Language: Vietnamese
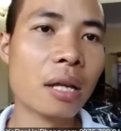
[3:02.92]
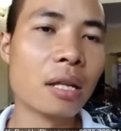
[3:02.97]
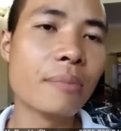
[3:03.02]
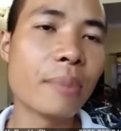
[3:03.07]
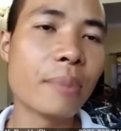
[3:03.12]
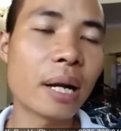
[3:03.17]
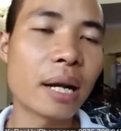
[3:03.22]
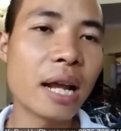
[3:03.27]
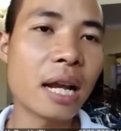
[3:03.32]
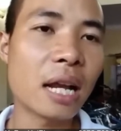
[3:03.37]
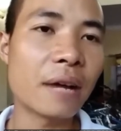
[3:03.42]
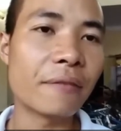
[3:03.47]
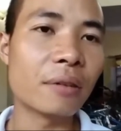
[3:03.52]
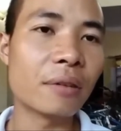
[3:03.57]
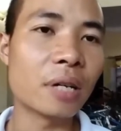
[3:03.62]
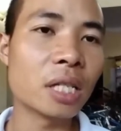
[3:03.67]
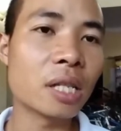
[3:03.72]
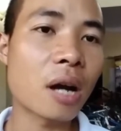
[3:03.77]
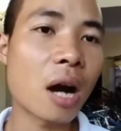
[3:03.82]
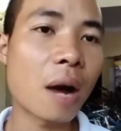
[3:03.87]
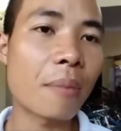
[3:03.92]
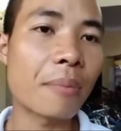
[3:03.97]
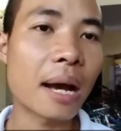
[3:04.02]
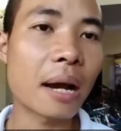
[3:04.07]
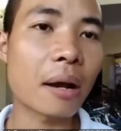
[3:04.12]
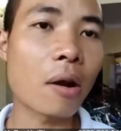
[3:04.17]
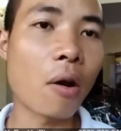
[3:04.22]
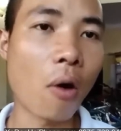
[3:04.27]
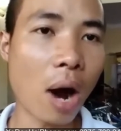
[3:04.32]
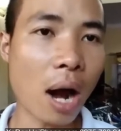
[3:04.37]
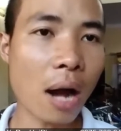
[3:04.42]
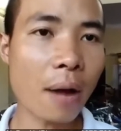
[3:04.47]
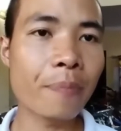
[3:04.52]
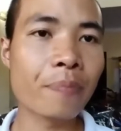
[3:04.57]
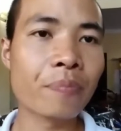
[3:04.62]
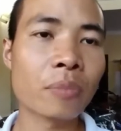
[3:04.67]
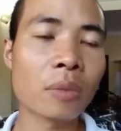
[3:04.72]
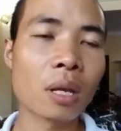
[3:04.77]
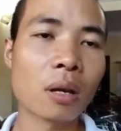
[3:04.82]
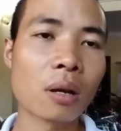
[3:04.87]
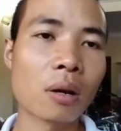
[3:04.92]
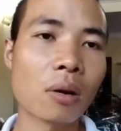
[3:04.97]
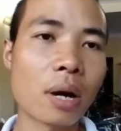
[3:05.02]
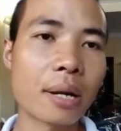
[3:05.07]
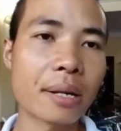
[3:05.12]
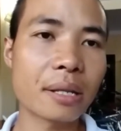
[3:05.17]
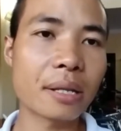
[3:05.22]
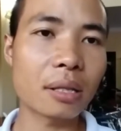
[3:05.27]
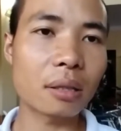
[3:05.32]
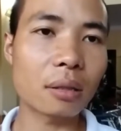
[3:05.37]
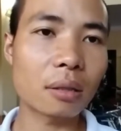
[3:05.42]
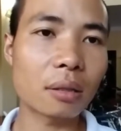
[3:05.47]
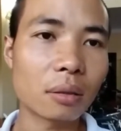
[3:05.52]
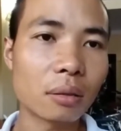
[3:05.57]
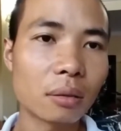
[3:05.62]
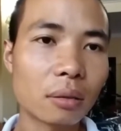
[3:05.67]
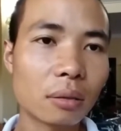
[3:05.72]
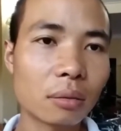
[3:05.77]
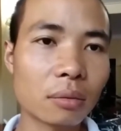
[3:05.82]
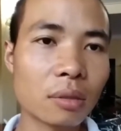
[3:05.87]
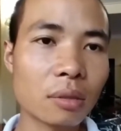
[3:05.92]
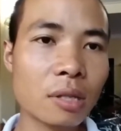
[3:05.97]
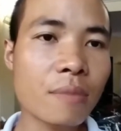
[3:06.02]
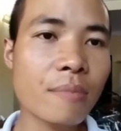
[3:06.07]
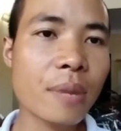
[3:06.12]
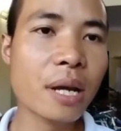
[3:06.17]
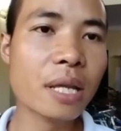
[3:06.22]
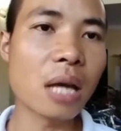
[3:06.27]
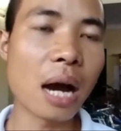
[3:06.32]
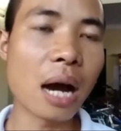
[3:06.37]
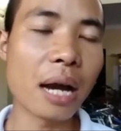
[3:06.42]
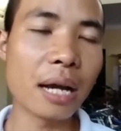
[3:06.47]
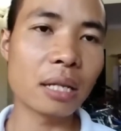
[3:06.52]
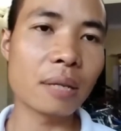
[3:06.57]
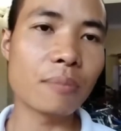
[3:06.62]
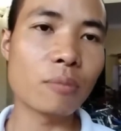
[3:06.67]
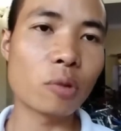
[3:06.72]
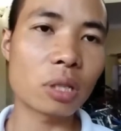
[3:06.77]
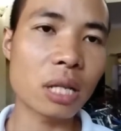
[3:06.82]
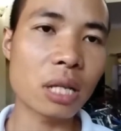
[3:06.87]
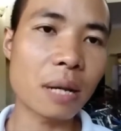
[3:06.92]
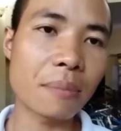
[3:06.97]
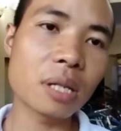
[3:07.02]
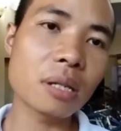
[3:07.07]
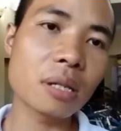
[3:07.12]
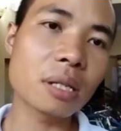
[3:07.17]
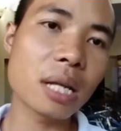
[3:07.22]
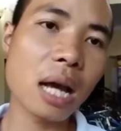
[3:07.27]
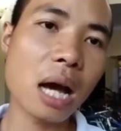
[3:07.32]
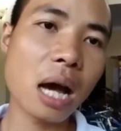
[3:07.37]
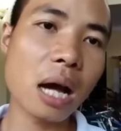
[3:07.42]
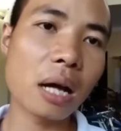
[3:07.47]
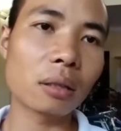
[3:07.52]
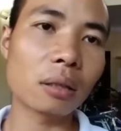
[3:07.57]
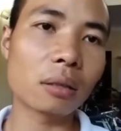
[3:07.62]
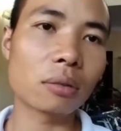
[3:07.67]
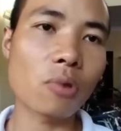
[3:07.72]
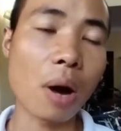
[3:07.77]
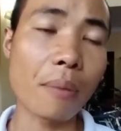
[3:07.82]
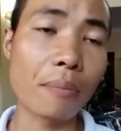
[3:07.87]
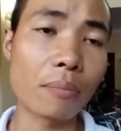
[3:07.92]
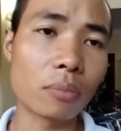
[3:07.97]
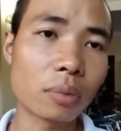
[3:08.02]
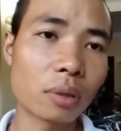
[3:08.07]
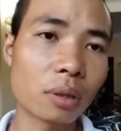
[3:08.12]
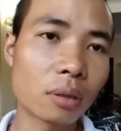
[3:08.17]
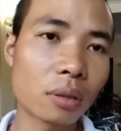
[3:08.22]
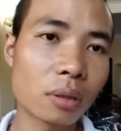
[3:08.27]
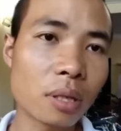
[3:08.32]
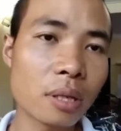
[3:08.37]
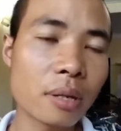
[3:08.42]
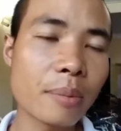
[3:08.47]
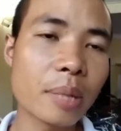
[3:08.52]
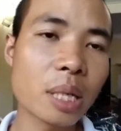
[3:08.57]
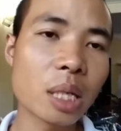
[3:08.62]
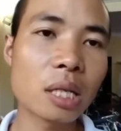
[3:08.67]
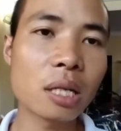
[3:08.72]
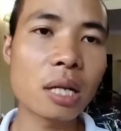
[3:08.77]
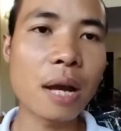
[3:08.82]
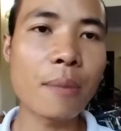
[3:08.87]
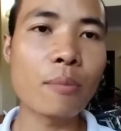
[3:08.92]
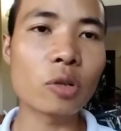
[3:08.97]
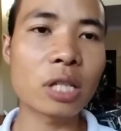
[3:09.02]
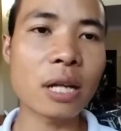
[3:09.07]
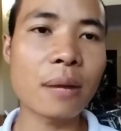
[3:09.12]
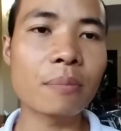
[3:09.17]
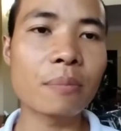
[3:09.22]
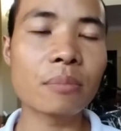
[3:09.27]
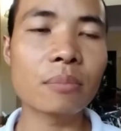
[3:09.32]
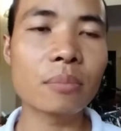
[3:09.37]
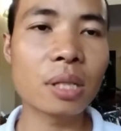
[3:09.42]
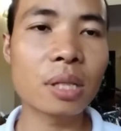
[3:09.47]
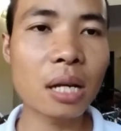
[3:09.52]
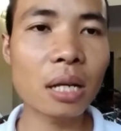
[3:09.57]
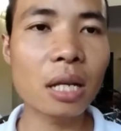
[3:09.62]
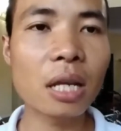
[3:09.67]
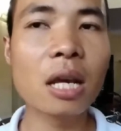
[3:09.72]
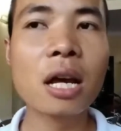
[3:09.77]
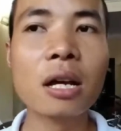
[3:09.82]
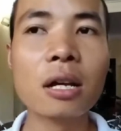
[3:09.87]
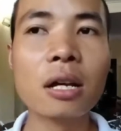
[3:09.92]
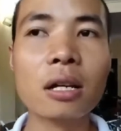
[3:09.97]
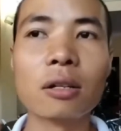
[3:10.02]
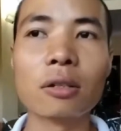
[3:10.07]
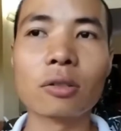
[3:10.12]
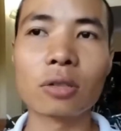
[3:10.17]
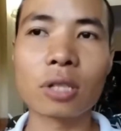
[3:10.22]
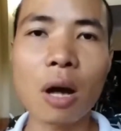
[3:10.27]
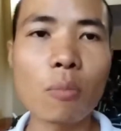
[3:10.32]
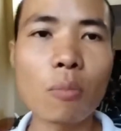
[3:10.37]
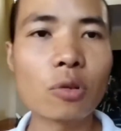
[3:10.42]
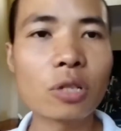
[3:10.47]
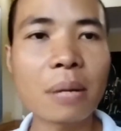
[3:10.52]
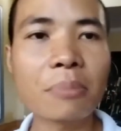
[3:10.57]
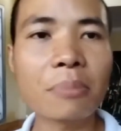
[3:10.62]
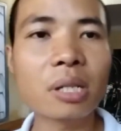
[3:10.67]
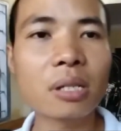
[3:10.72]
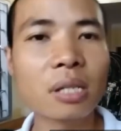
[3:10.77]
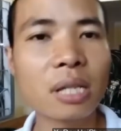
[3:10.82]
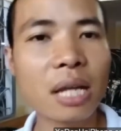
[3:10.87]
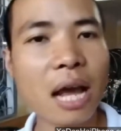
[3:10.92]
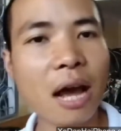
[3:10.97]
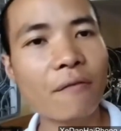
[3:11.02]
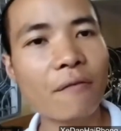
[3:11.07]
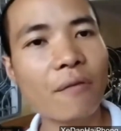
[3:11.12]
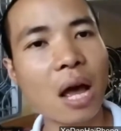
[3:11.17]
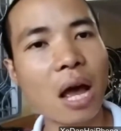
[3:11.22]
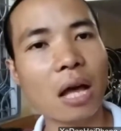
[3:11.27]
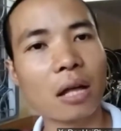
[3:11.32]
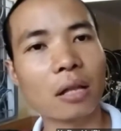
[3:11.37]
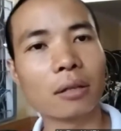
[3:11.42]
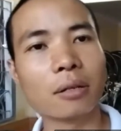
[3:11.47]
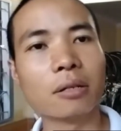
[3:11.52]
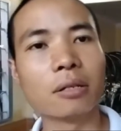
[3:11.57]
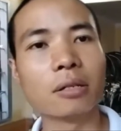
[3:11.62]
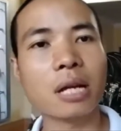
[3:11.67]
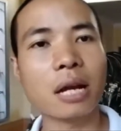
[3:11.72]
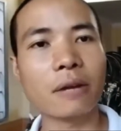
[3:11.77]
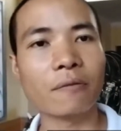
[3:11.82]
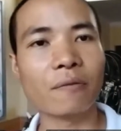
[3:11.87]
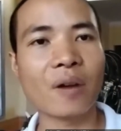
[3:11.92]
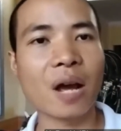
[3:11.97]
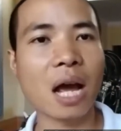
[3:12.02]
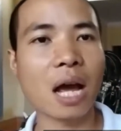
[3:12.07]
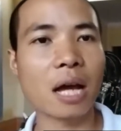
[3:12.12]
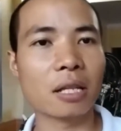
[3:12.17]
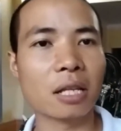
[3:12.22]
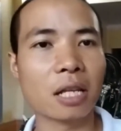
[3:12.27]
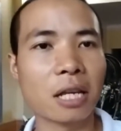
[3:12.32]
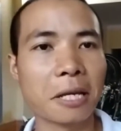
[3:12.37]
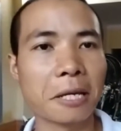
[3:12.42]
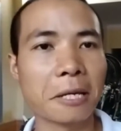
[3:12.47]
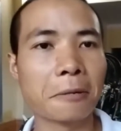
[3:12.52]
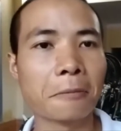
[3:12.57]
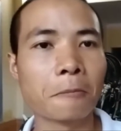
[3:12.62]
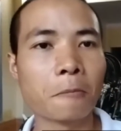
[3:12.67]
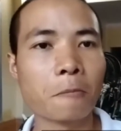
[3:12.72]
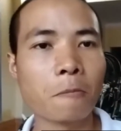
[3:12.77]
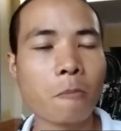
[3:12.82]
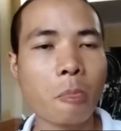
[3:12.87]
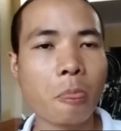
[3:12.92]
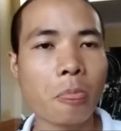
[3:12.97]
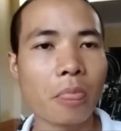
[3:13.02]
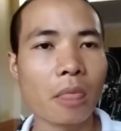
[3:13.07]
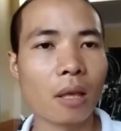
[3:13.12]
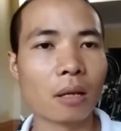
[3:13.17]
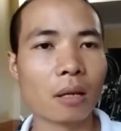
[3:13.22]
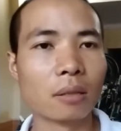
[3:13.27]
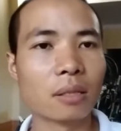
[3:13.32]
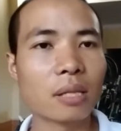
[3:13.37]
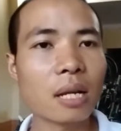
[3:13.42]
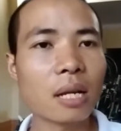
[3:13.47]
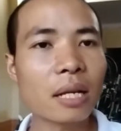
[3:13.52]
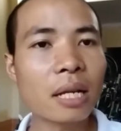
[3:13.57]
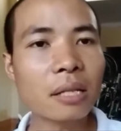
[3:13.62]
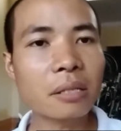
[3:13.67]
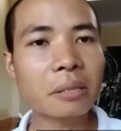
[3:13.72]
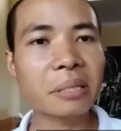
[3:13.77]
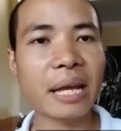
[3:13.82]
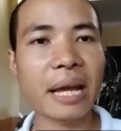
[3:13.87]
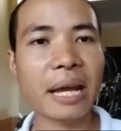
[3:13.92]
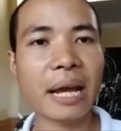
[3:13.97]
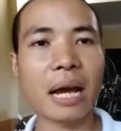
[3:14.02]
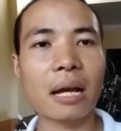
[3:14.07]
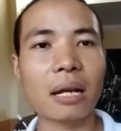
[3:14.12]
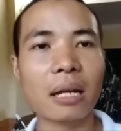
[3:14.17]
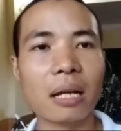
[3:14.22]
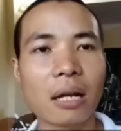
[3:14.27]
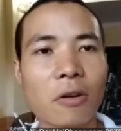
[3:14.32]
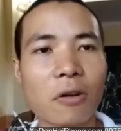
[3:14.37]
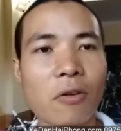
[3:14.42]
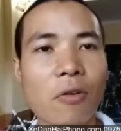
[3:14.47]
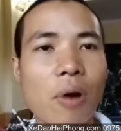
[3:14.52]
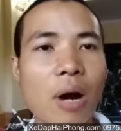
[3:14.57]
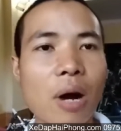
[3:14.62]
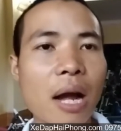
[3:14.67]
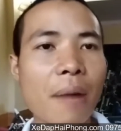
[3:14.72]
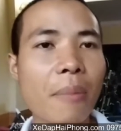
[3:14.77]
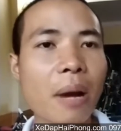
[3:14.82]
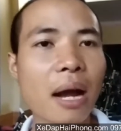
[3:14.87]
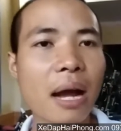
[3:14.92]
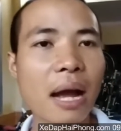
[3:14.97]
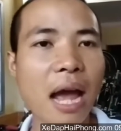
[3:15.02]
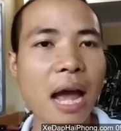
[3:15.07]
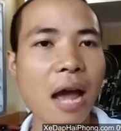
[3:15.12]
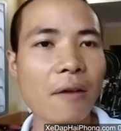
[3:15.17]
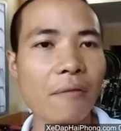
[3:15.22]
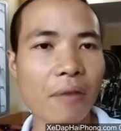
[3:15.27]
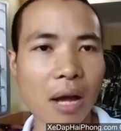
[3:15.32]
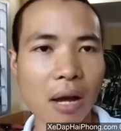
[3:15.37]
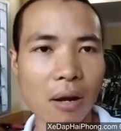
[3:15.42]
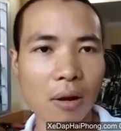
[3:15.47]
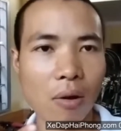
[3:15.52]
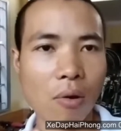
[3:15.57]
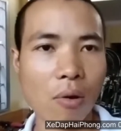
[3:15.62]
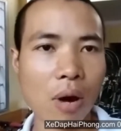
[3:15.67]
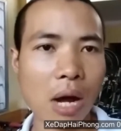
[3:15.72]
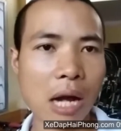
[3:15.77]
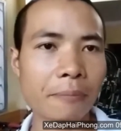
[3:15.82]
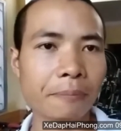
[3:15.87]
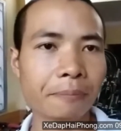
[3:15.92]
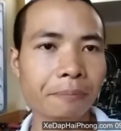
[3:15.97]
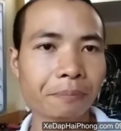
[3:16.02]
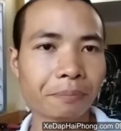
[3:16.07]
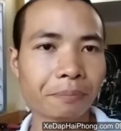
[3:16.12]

nhưng mà đấy là với trường hợp là có còn như mình thấy thì 100 chiếc xe khoảng cứ mình cứ lấy 100 chiếc đi trong 100 chiếc xe về từ Nhật về thì rất ít xe là có gác ba ga và có